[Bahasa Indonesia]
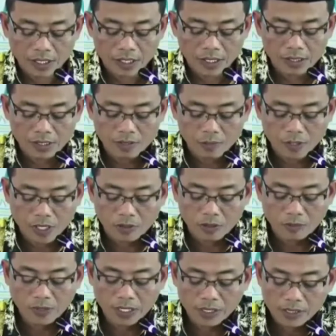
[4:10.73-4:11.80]
sebuah
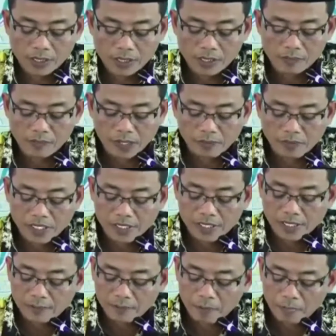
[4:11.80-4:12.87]
koperasi simpan
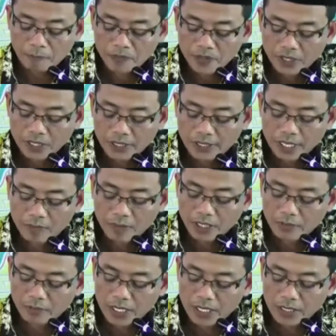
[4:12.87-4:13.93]
pinjam, kita
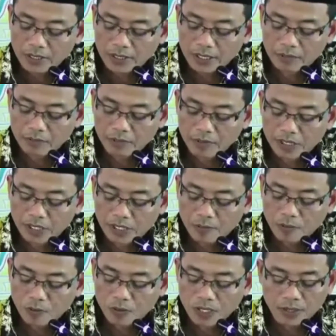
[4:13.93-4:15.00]
menyimpan dan meminjam
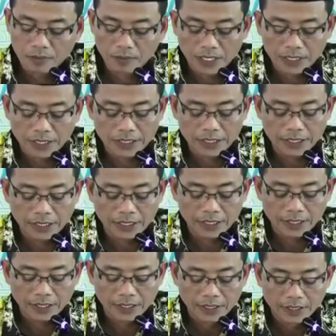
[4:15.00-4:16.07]
uang padanya.
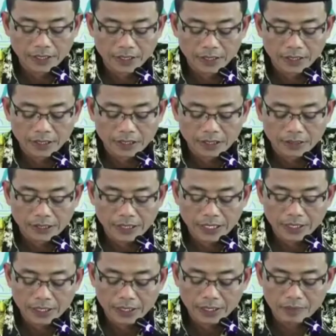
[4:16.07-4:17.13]
Ketika
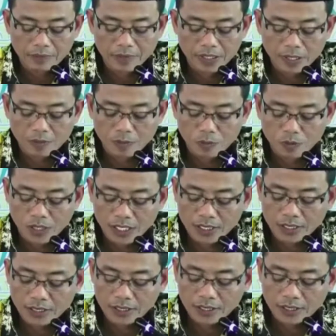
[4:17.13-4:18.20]
kita meminjam
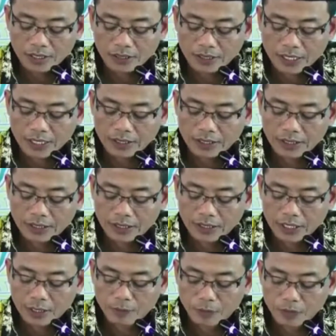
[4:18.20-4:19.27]
uang, kita
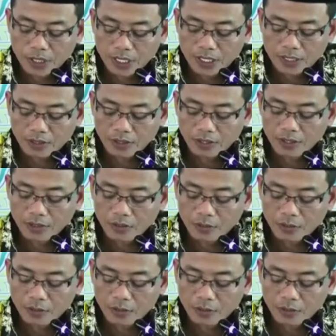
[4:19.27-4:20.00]
dikenai bunga 0,2